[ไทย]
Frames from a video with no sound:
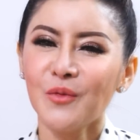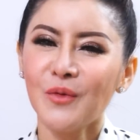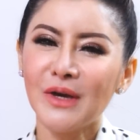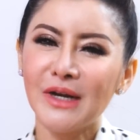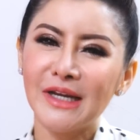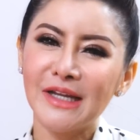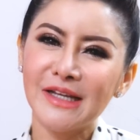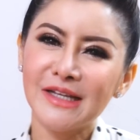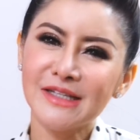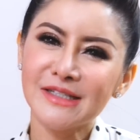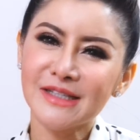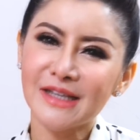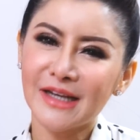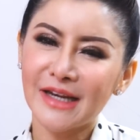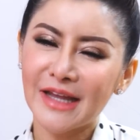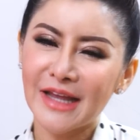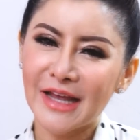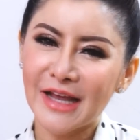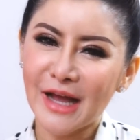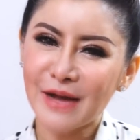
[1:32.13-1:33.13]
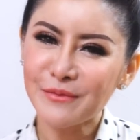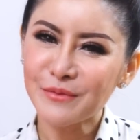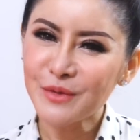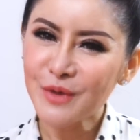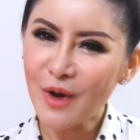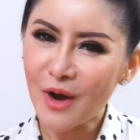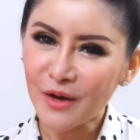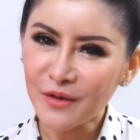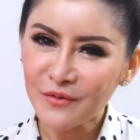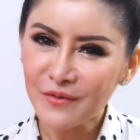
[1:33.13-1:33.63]
วันนี้ศัลยกรรม
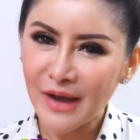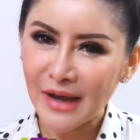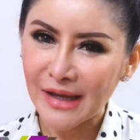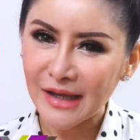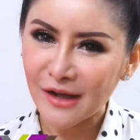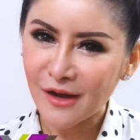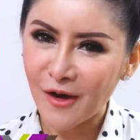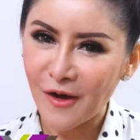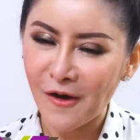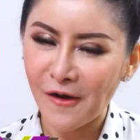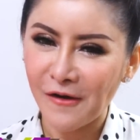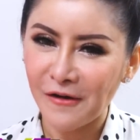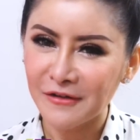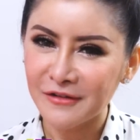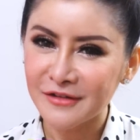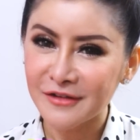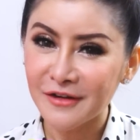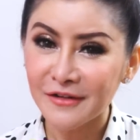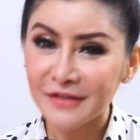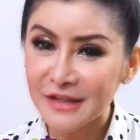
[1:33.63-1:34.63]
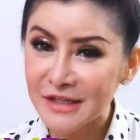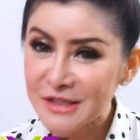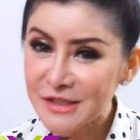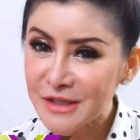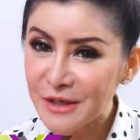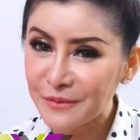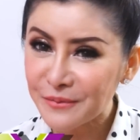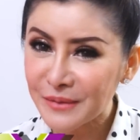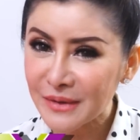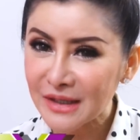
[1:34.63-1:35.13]
ย้อนวัยของดรเซ
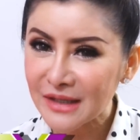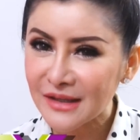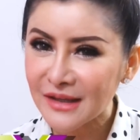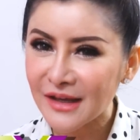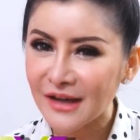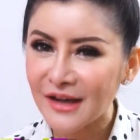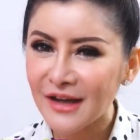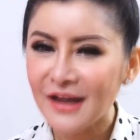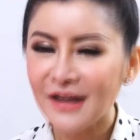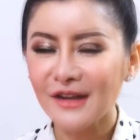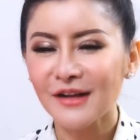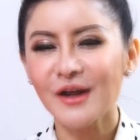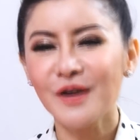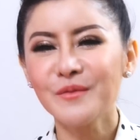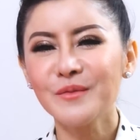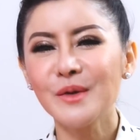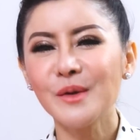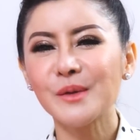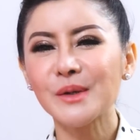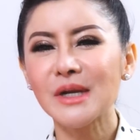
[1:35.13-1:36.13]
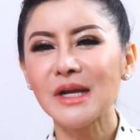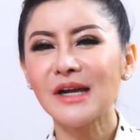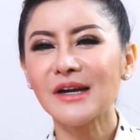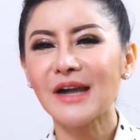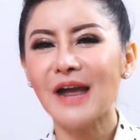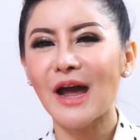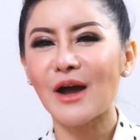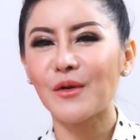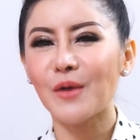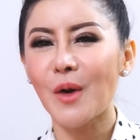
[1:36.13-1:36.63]
i ิงเนี่ยก็มีเรื่อง
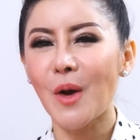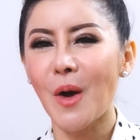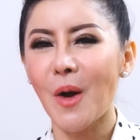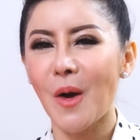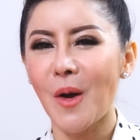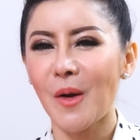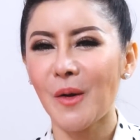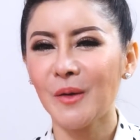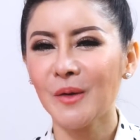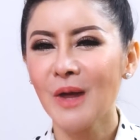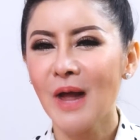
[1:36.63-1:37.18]
ราวของ